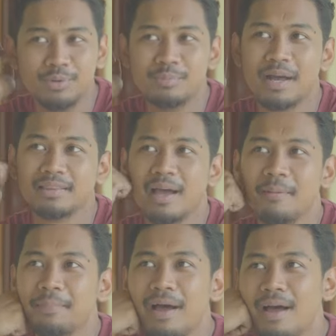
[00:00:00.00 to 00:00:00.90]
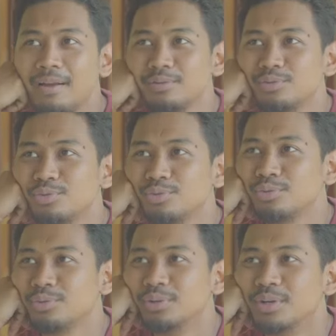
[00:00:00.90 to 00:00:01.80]
bulu mata
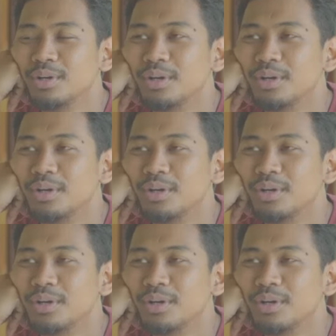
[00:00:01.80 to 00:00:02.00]
palsu